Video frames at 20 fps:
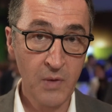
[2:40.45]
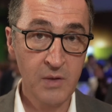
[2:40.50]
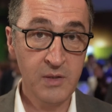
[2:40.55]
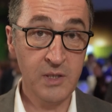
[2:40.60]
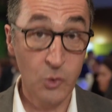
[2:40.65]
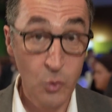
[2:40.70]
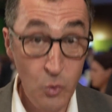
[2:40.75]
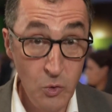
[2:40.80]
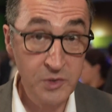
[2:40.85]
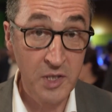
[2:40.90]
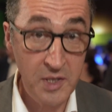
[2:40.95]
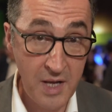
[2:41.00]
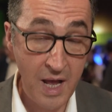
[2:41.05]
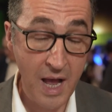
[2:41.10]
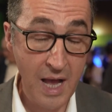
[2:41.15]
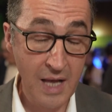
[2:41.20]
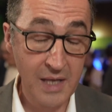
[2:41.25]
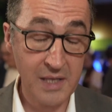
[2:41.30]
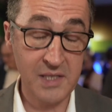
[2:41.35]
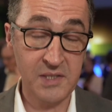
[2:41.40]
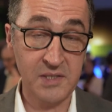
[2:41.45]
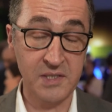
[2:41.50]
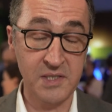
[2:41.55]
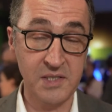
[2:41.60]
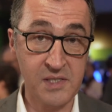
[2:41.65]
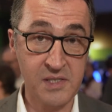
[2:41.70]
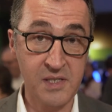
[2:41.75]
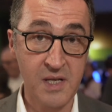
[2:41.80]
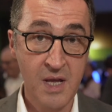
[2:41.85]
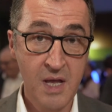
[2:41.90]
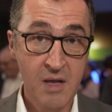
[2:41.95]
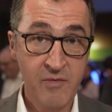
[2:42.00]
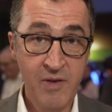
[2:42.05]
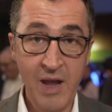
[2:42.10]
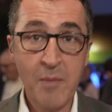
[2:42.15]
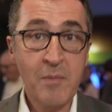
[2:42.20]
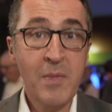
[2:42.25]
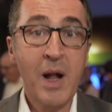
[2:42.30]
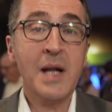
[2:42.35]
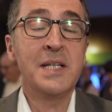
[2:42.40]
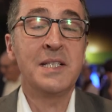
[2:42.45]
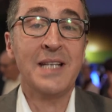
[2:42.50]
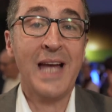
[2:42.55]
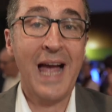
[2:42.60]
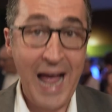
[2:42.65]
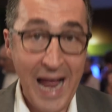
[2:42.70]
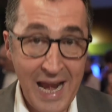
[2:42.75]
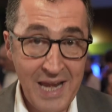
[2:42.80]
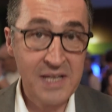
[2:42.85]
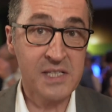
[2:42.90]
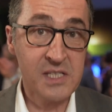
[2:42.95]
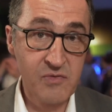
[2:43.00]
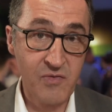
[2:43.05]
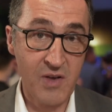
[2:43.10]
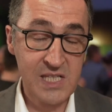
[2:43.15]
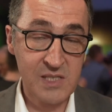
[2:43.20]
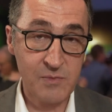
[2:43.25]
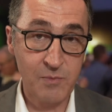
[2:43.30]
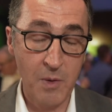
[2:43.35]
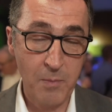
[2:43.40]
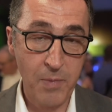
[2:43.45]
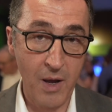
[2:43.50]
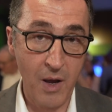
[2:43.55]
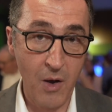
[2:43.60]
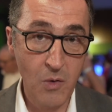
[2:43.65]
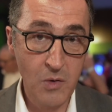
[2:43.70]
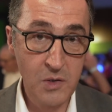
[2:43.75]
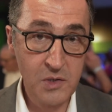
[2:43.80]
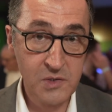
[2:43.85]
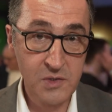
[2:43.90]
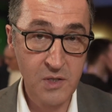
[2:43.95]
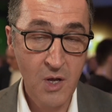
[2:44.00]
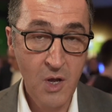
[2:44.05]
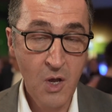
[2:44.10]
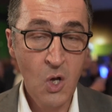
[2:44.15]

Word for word: Die gute Nachricht ist, wir haben eigentlich alles, was wir braucht,